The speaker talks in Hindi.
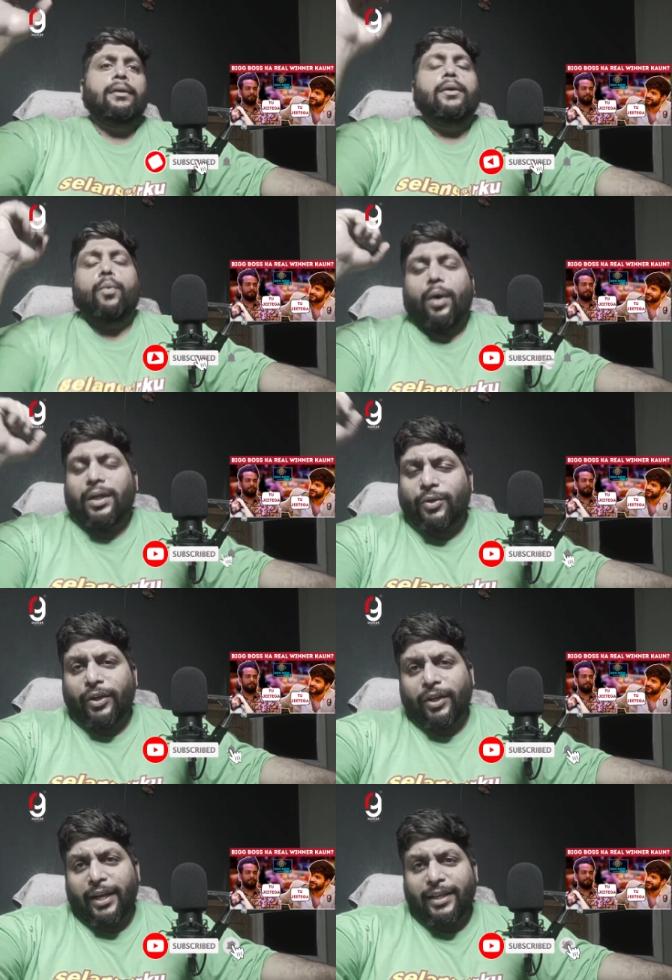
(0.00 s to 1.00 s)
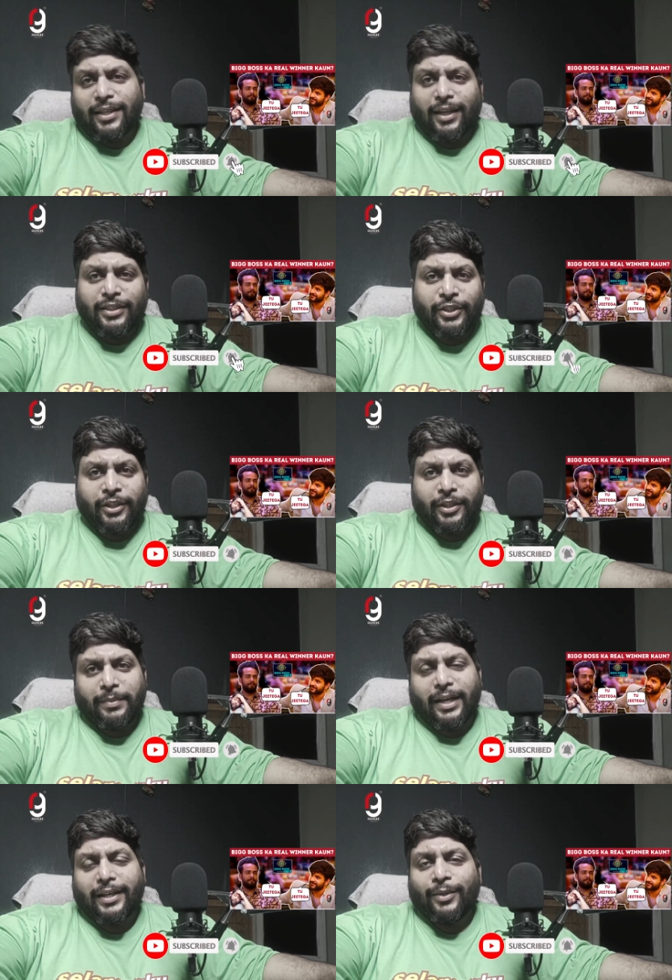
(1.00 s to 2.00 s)
वॉज गोइंग ऑन गई आर जी हियर मैं
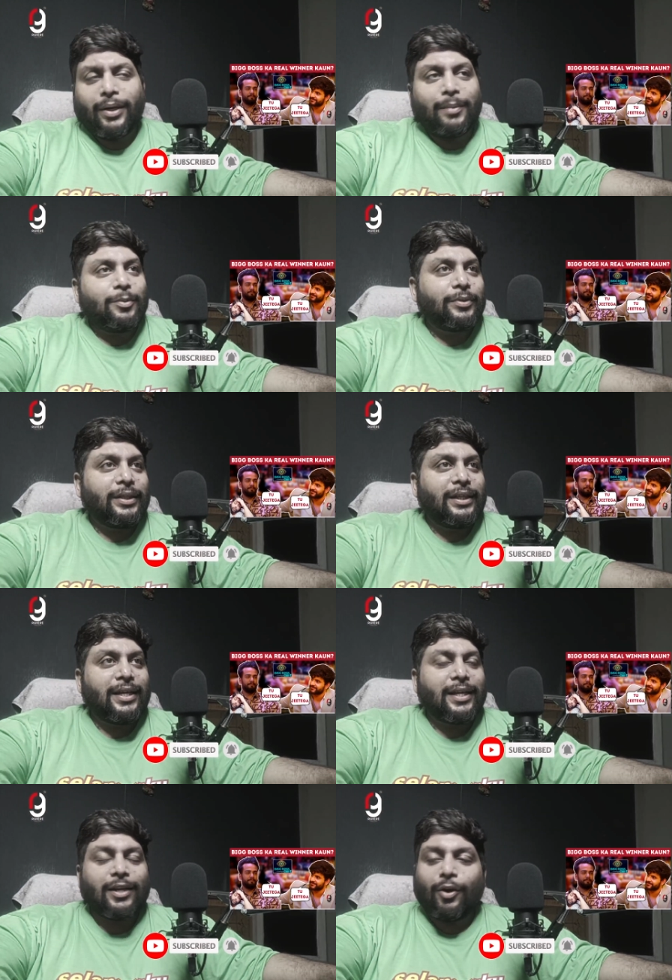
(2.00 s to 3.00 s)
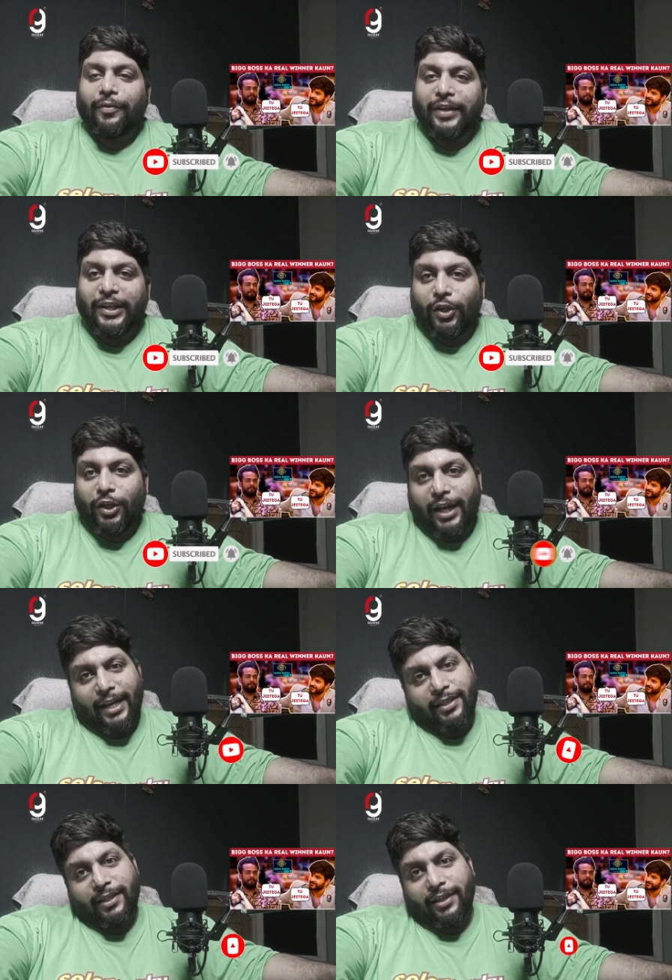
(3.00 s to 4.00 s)
आ गया हूँ आप लोगों के लिए लेके एक और वीडियो
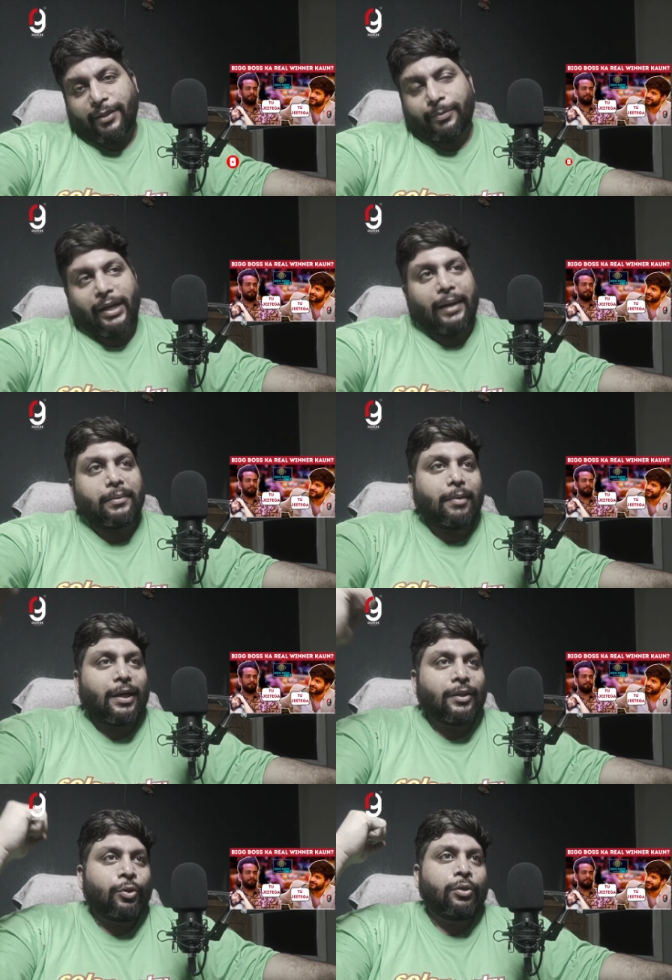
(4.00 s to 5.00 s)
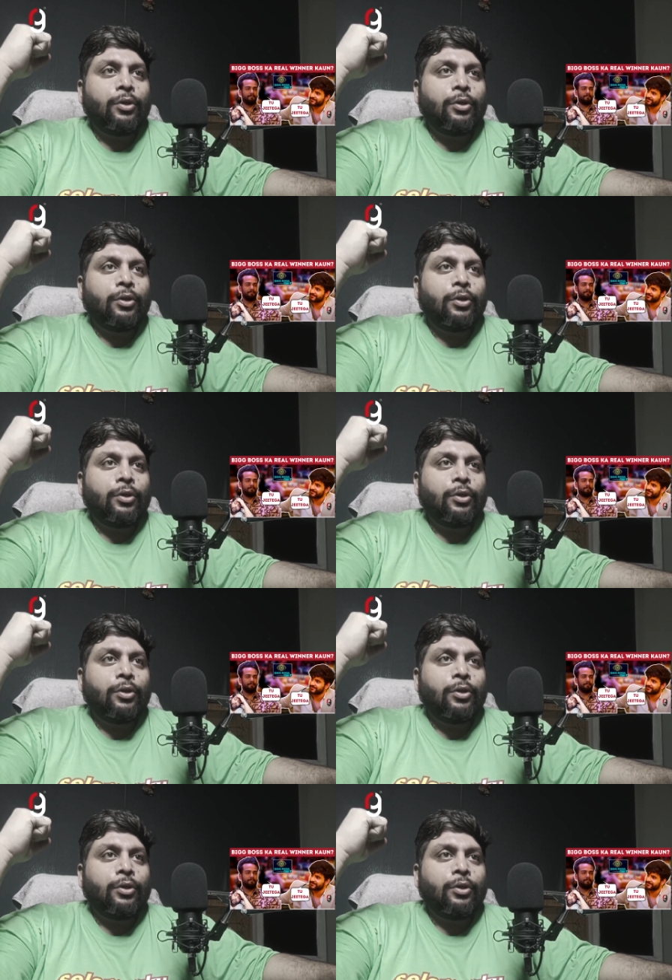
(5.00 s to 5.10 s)
लाइक शेयर एंड सब्सक्राइब दबा दो